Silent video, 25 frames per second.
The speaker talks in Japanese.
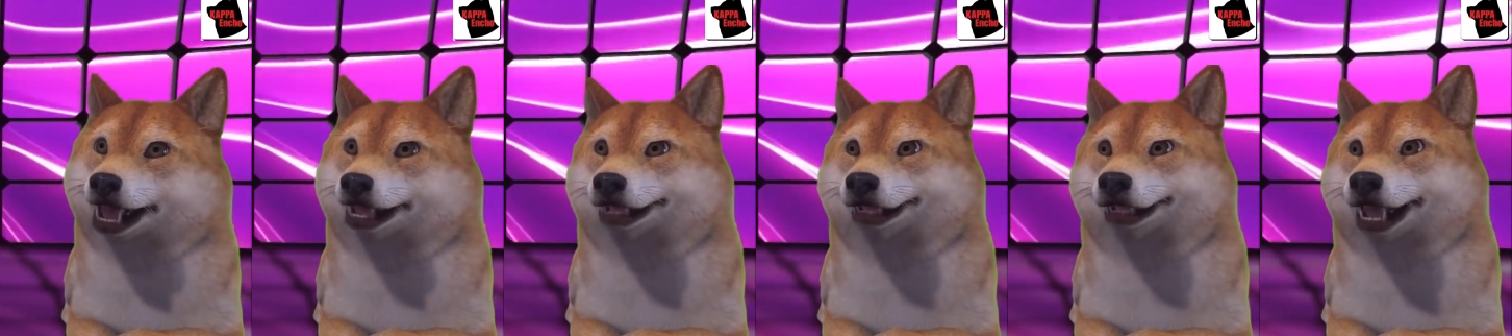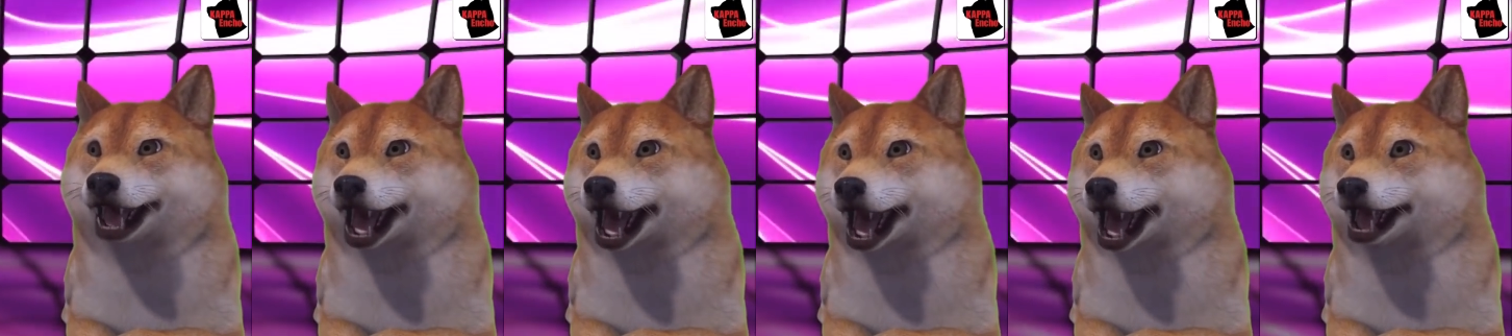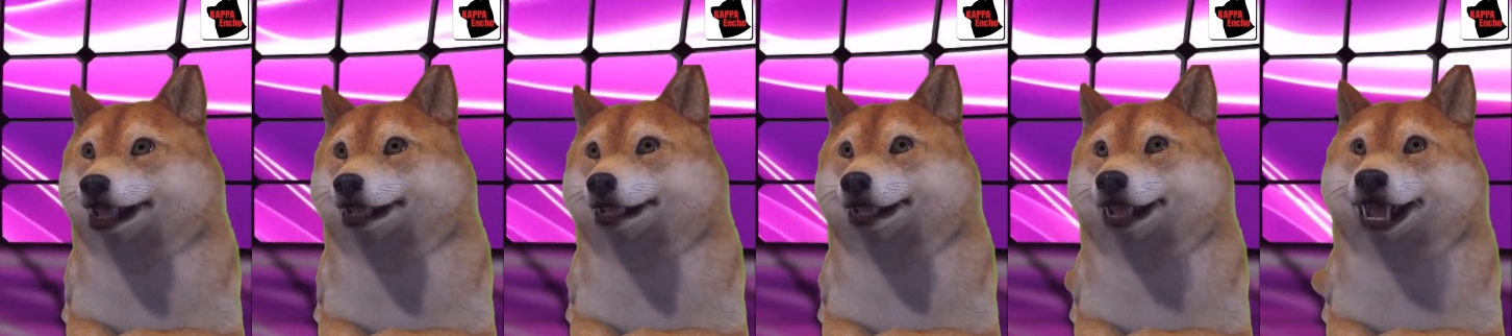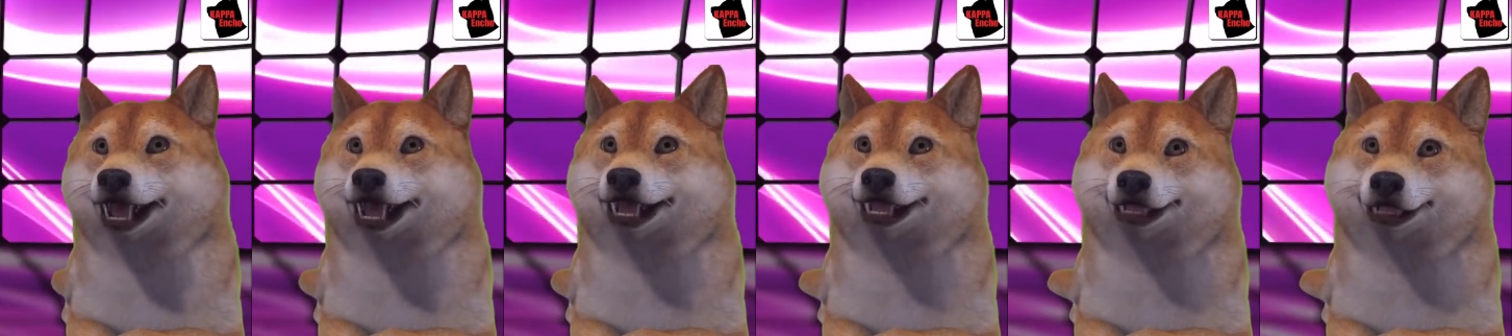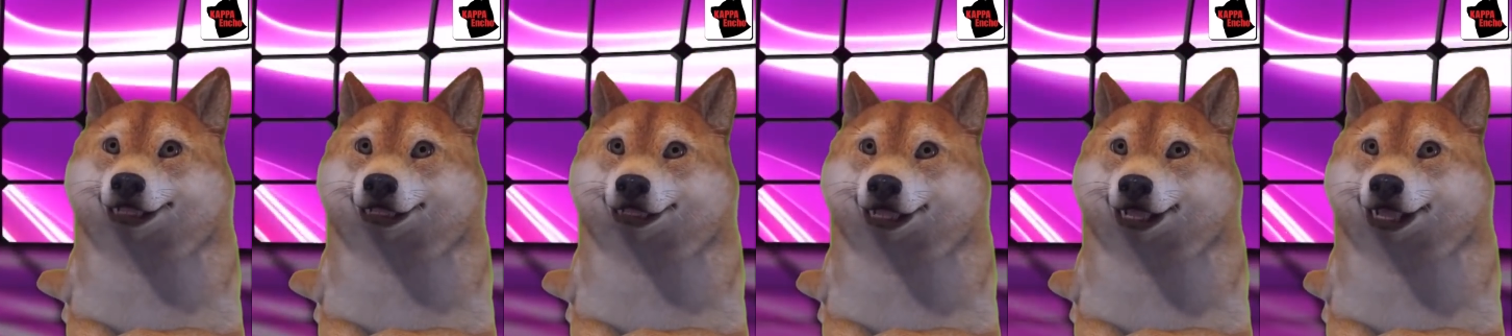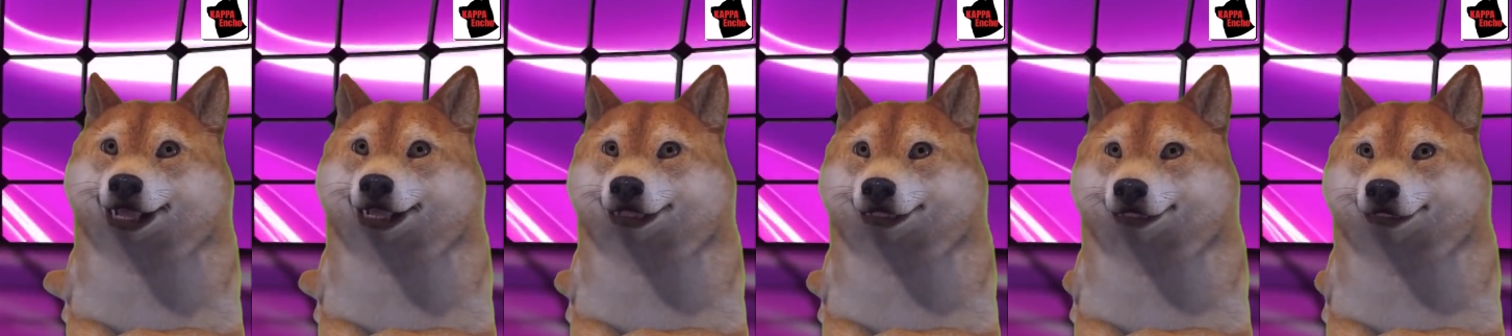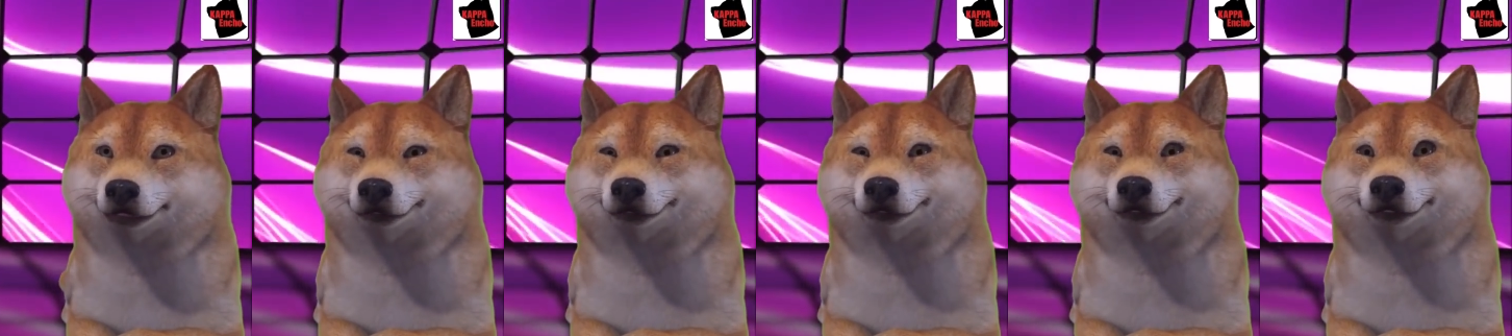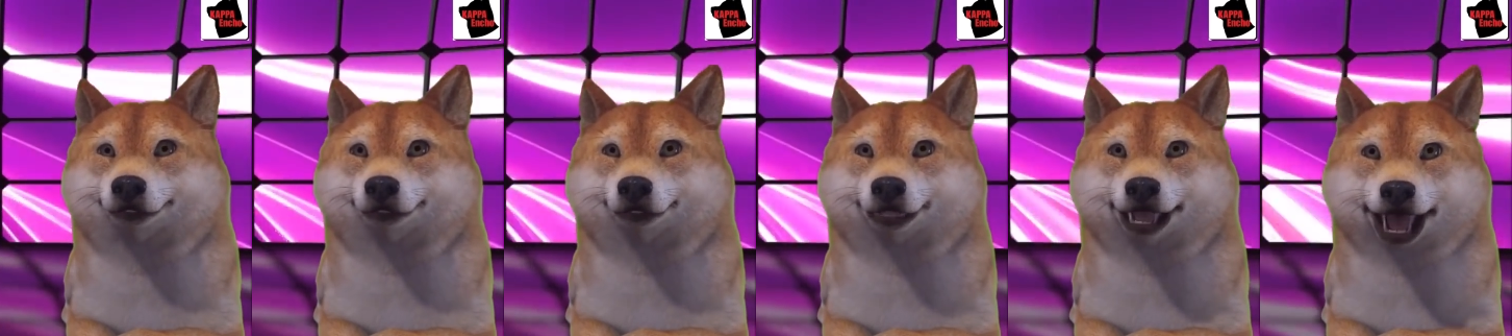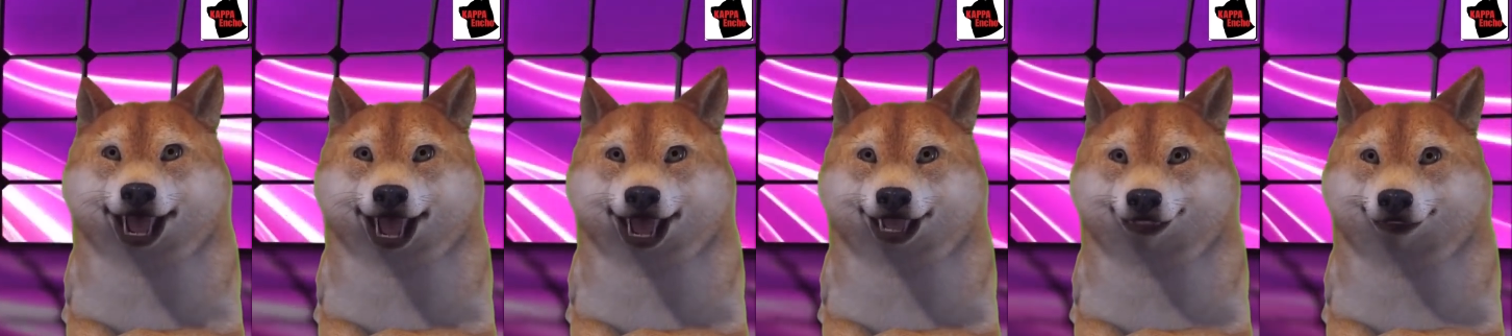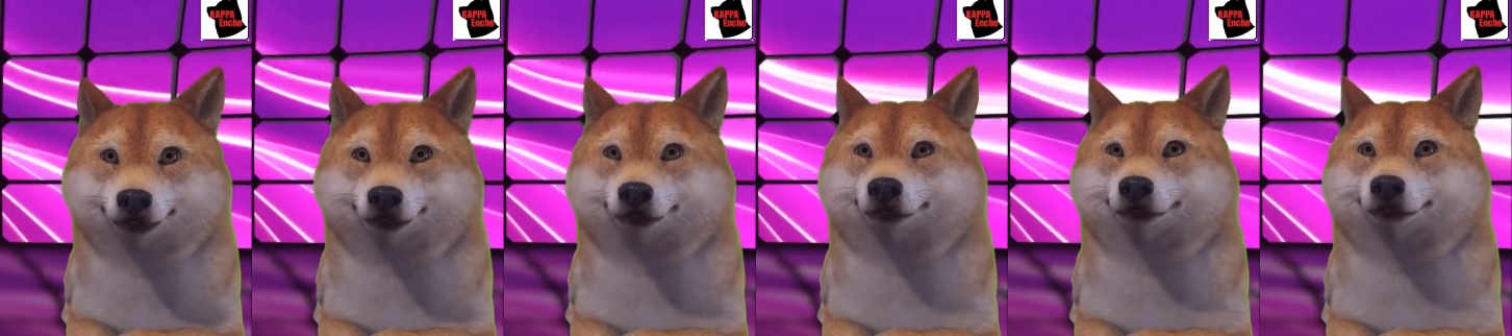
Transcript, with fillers: なぜこの事故が起きたのかっていう証拠が